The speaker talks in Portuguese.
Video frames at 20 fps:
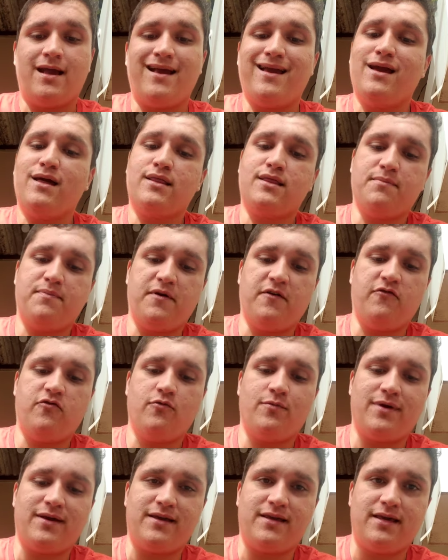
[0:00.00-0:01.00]
esse
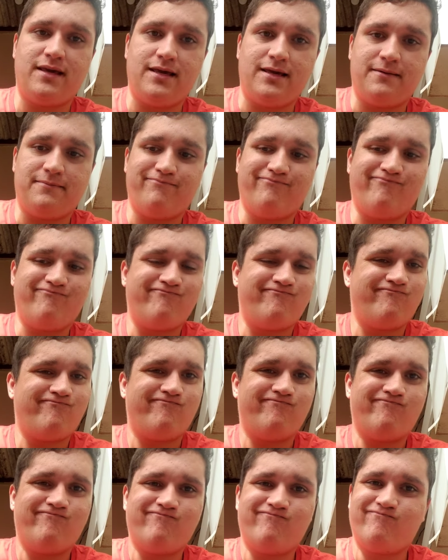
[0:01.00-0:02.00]
perfume aqui,
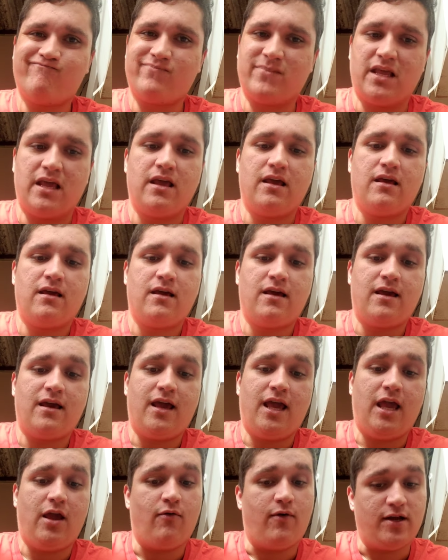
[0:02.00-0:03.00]

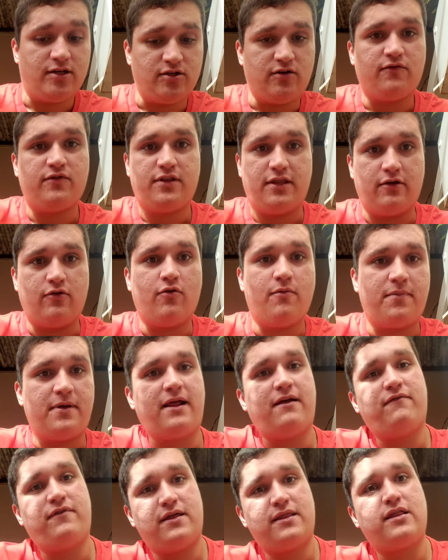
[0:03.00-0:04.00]
eu acho que eu vou ter que
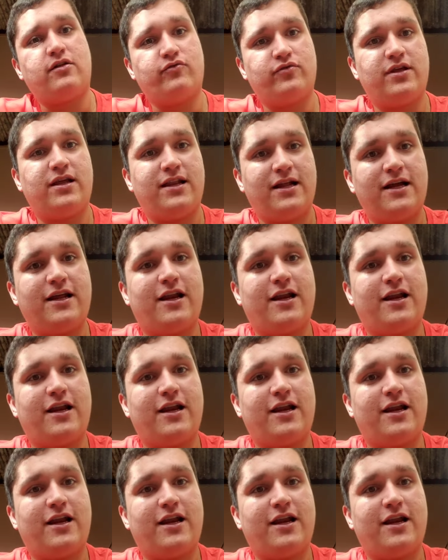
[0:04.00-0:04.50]
comprar a versão dele